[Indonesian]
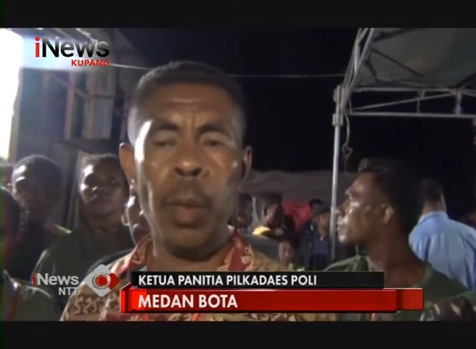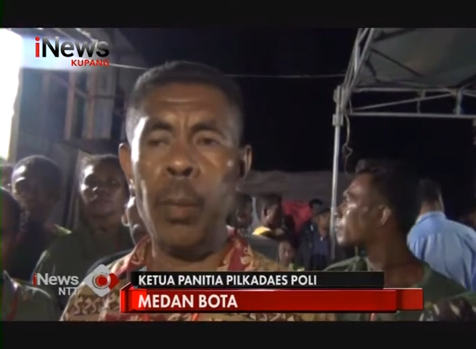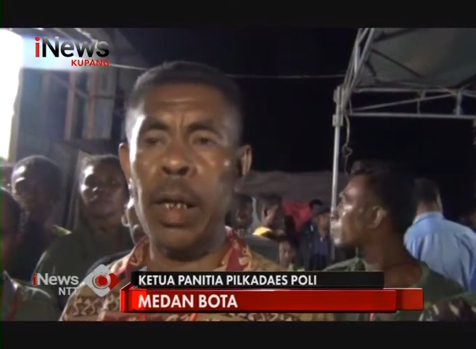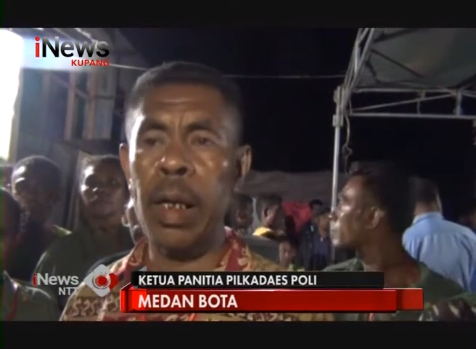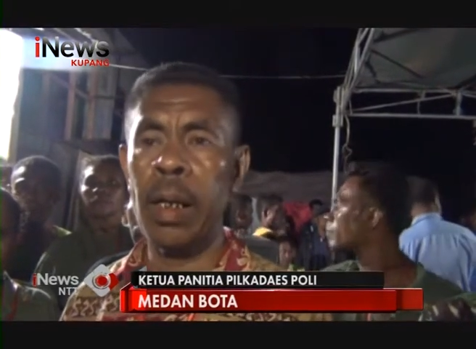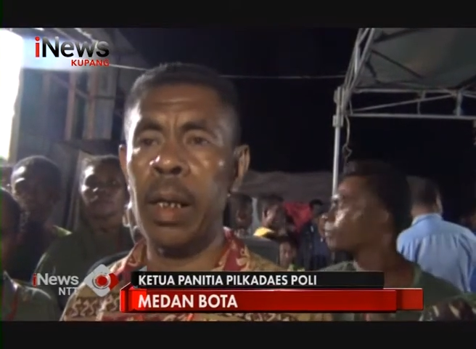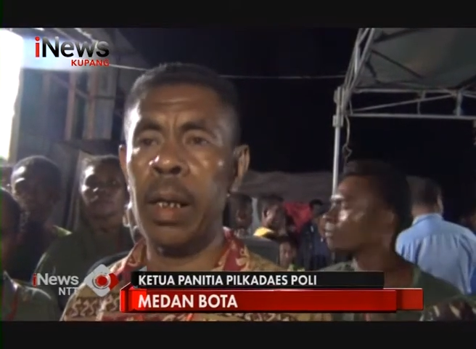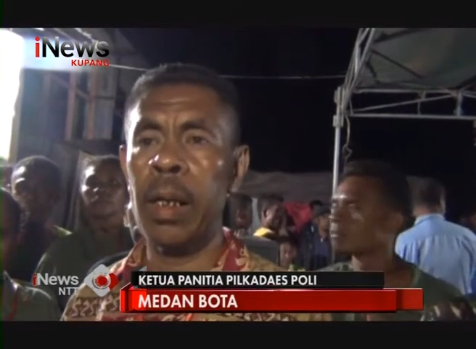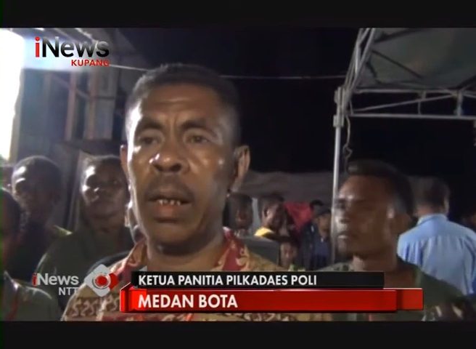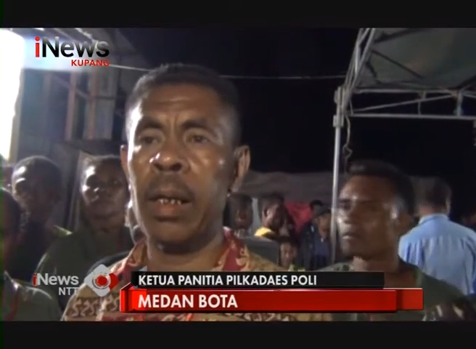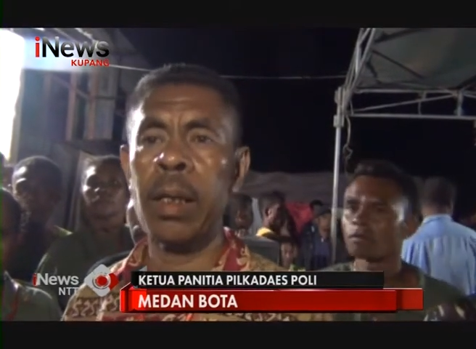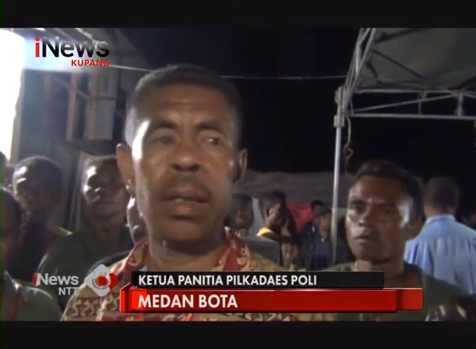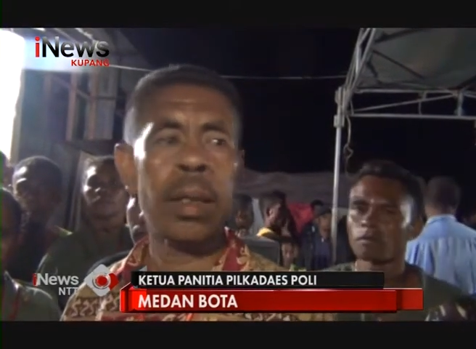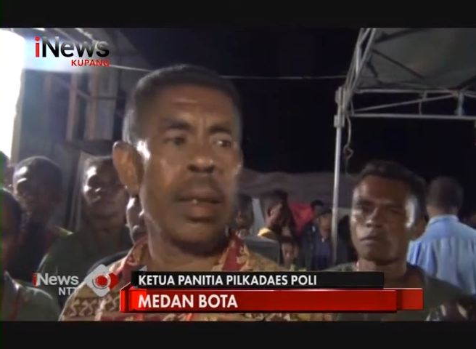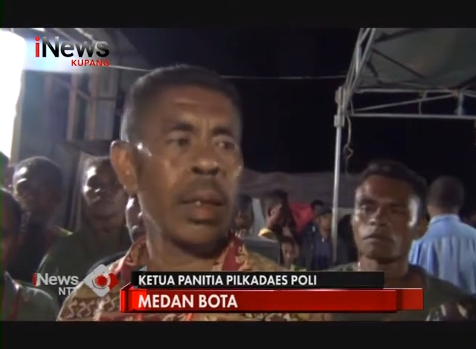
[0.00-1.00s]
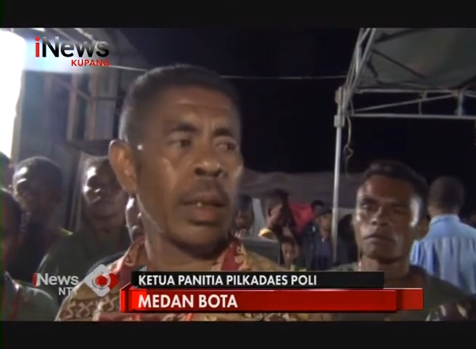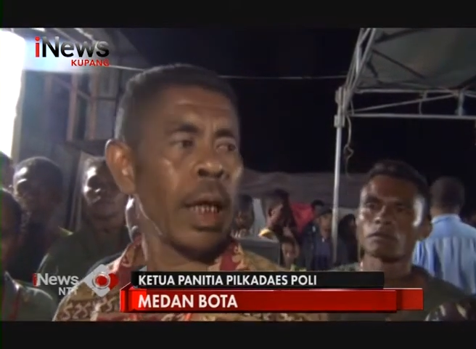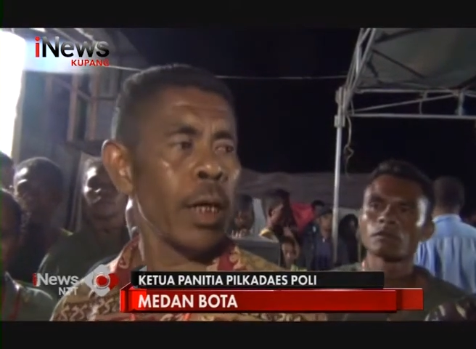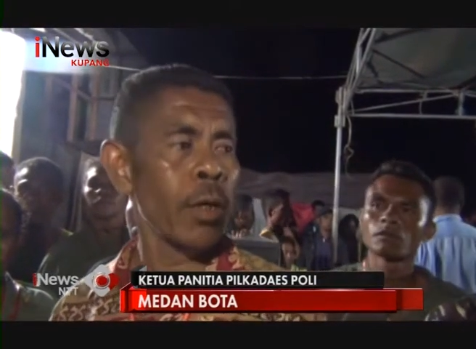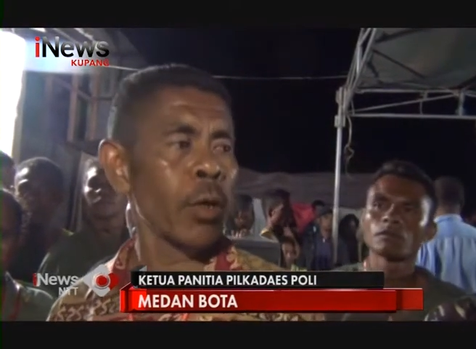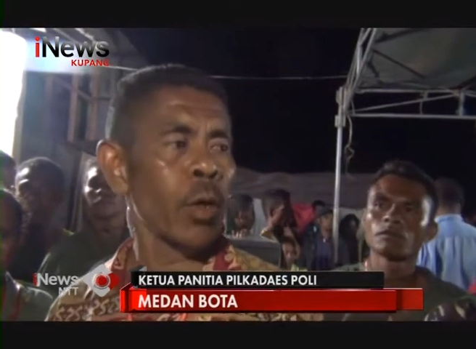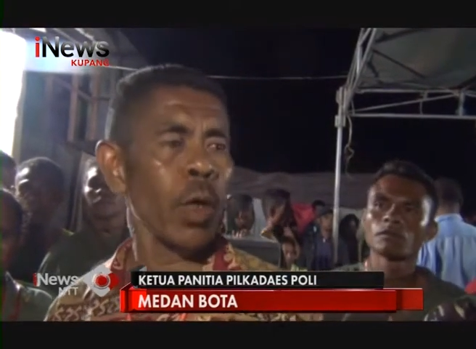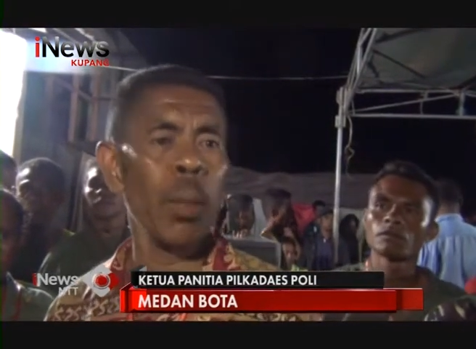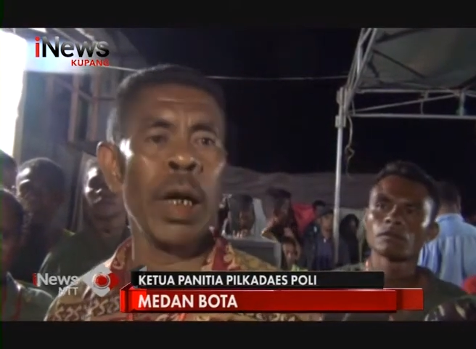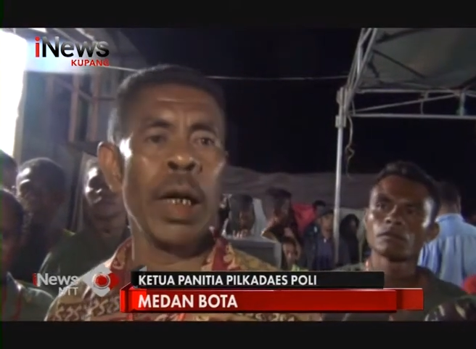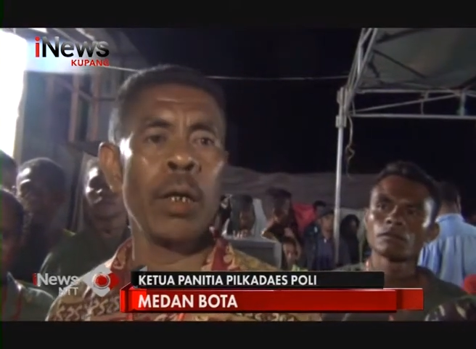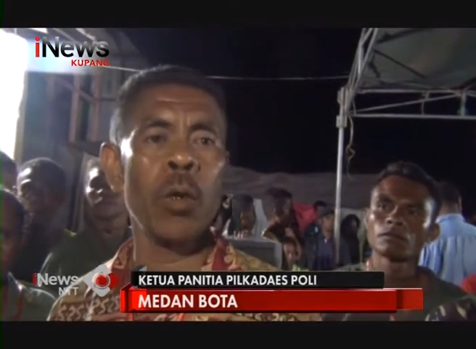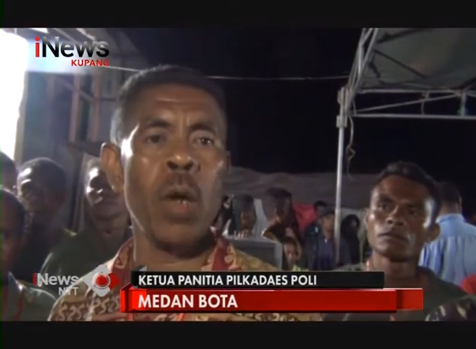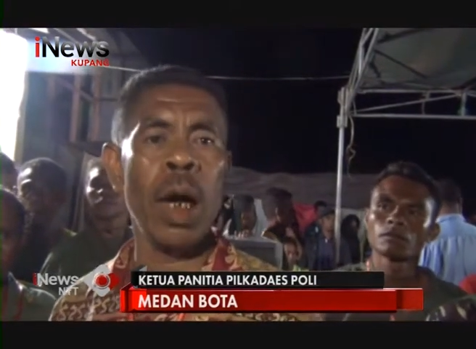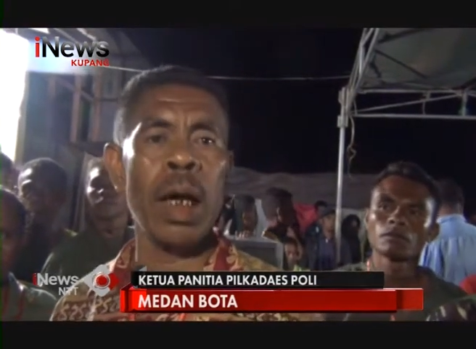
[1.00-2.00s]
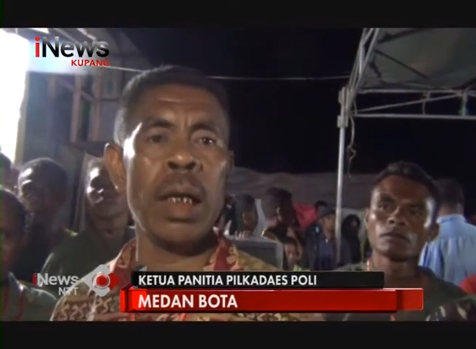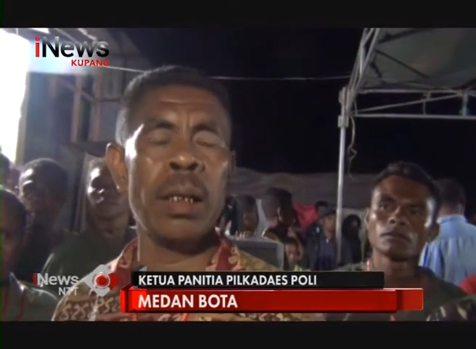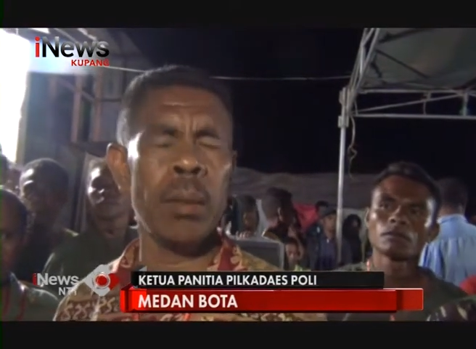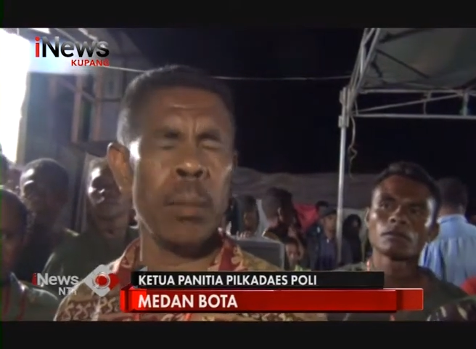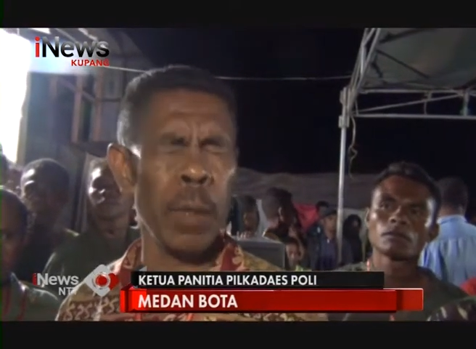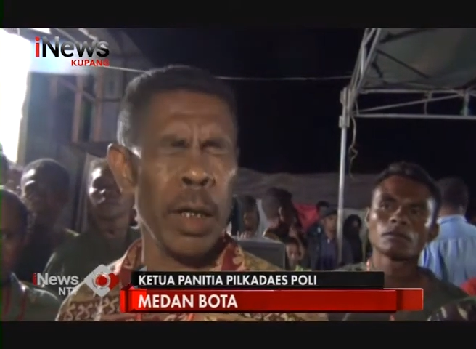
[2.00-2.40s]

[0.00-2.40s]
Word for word: pemilih dan sudah menentukan